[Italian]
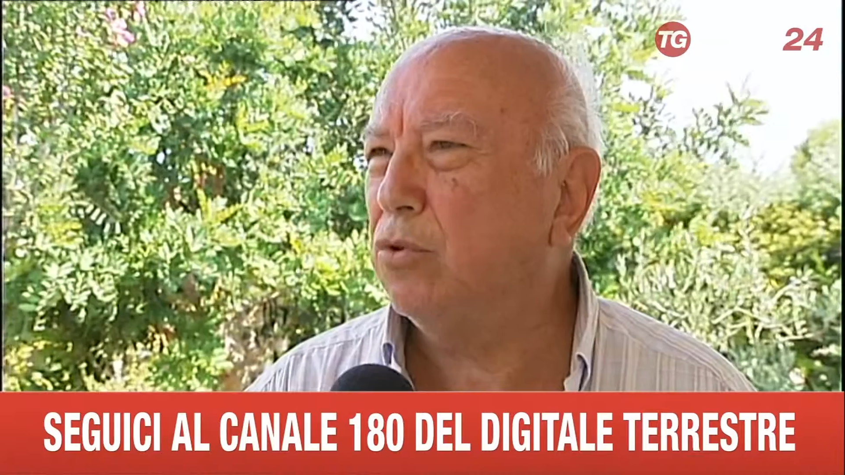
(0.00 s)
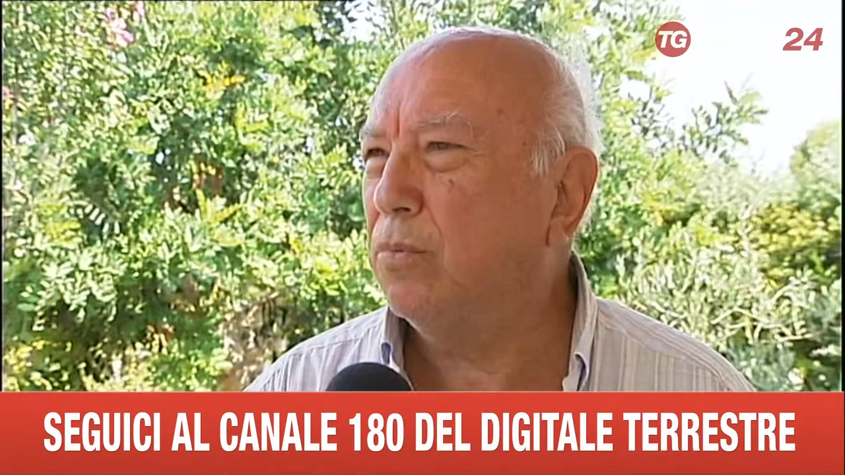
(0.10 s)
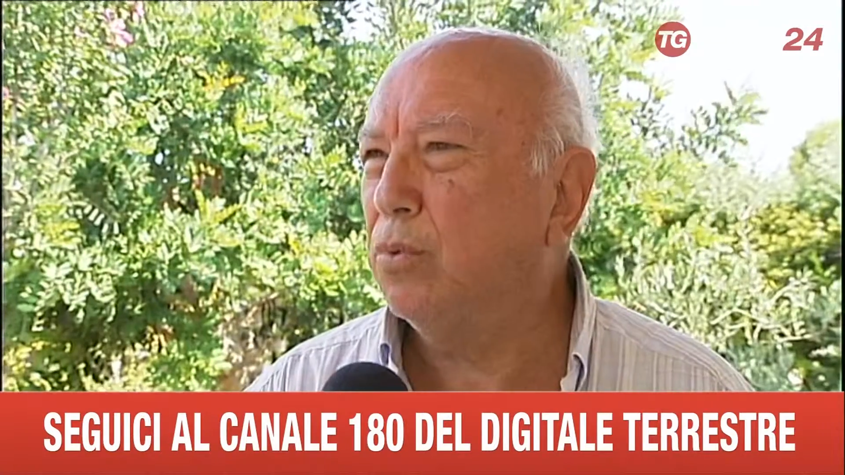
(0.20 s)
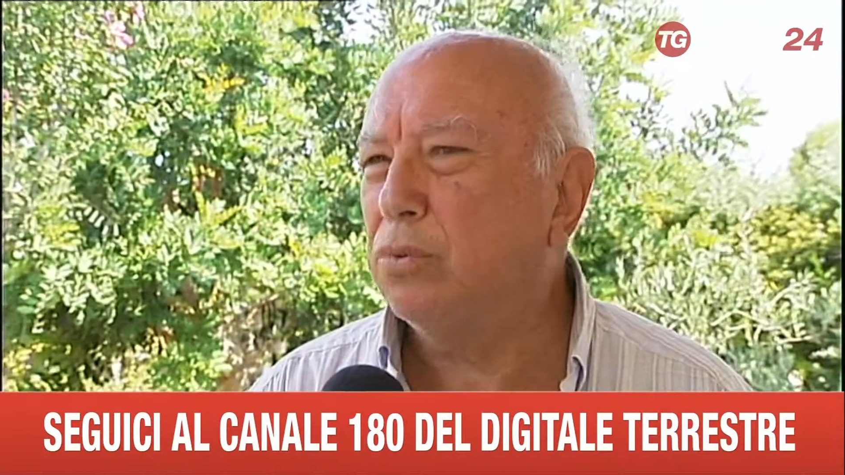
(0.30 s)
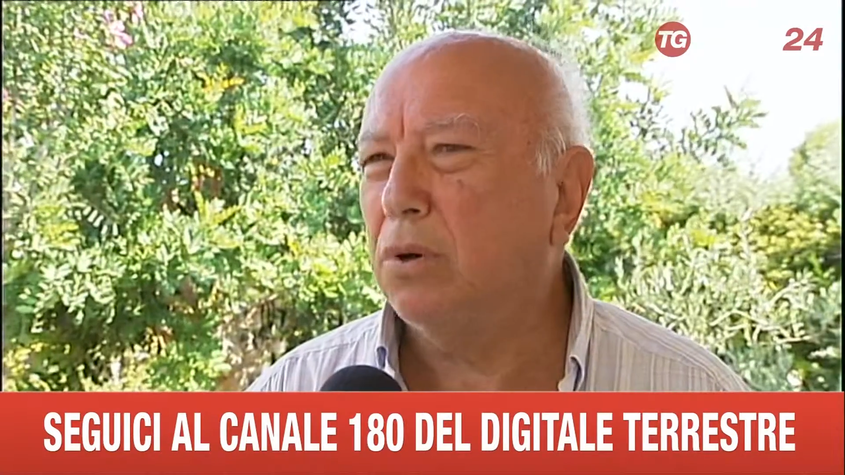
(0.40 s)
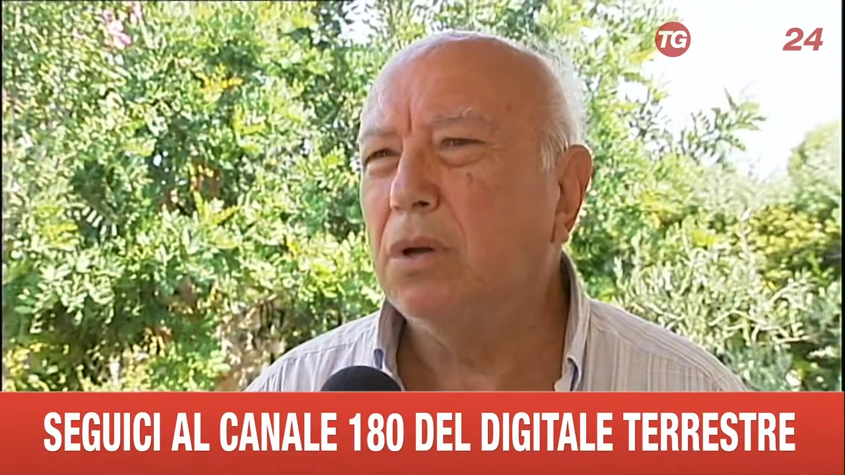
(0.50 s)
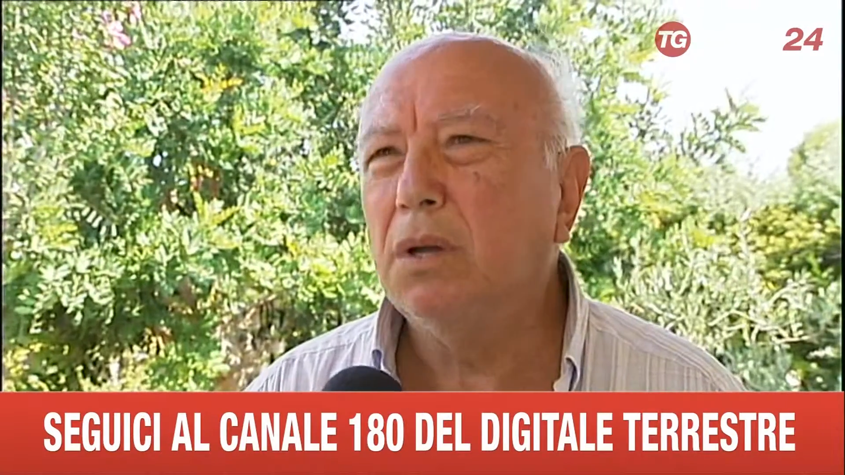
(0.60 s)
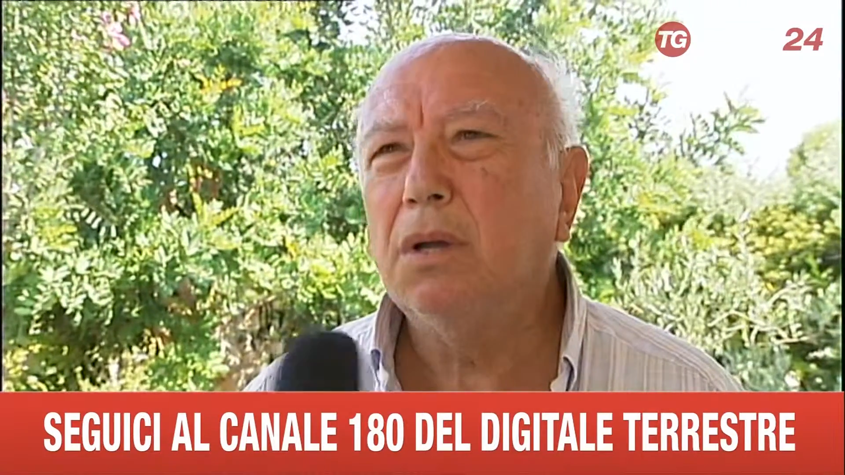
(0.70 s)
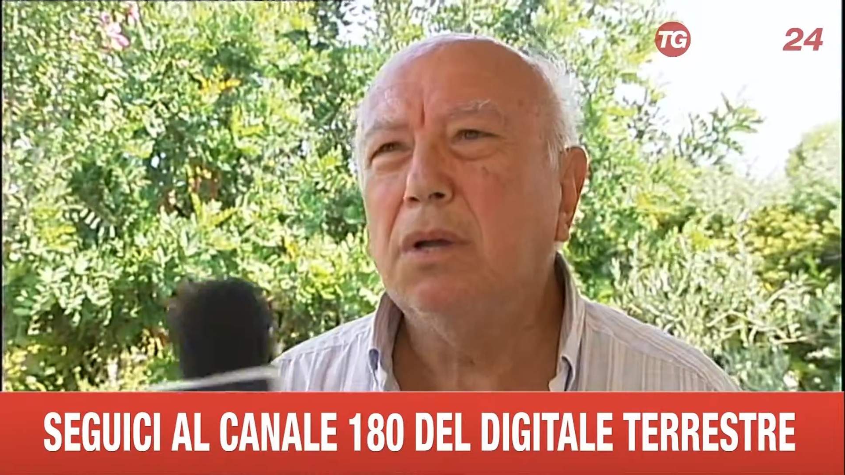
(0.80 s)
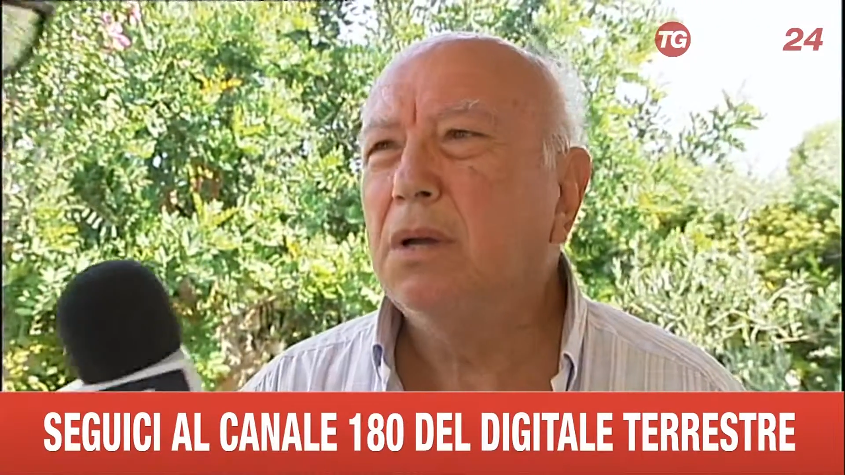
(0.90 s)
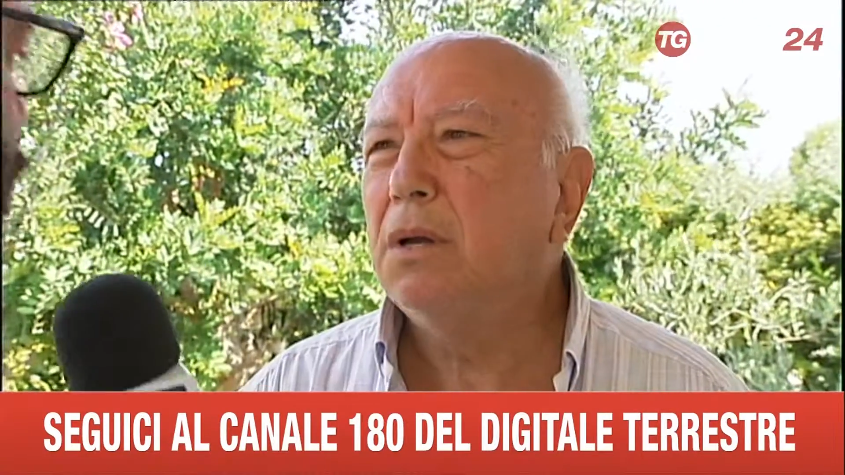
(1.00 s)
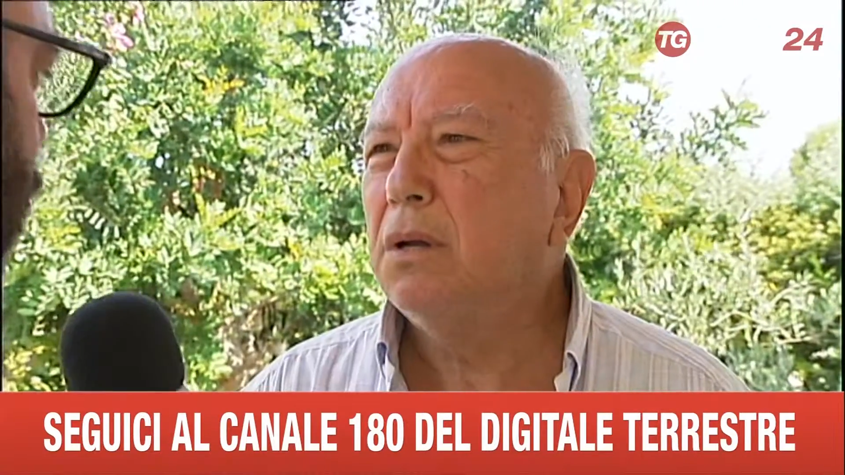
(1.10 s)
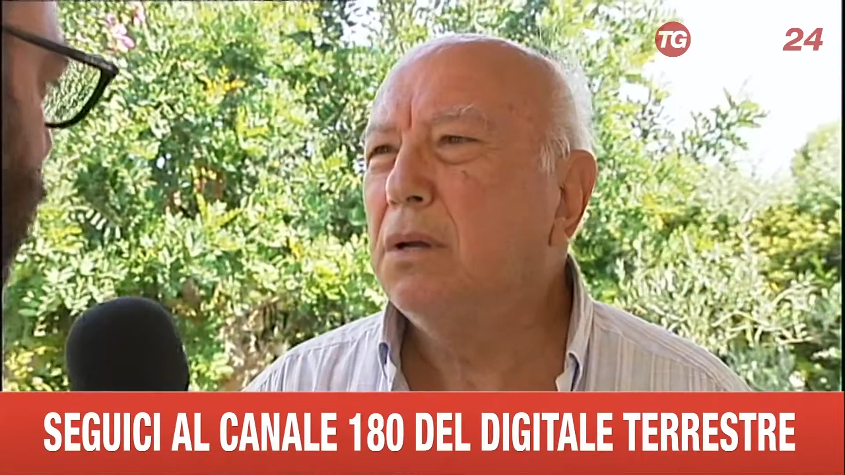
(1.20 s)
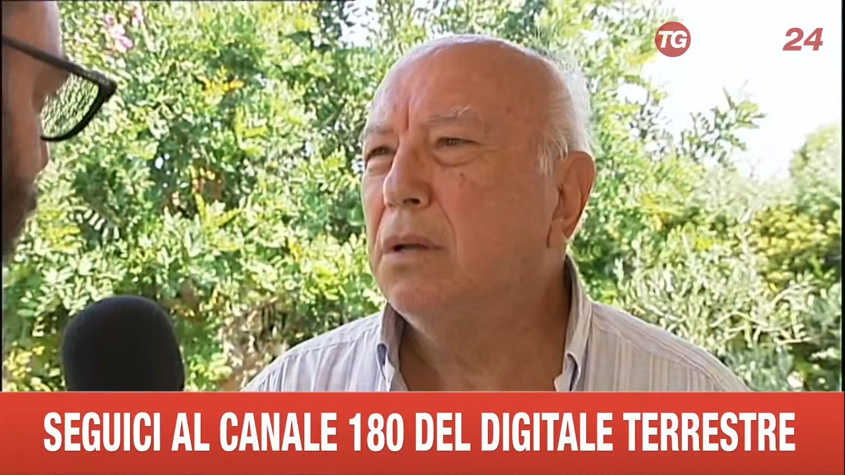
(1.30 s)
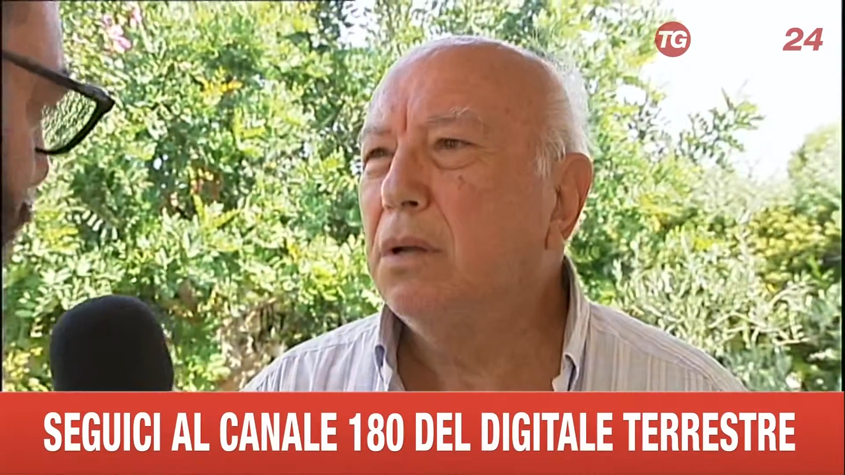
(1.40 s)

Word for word: dovuto. Che però non è mai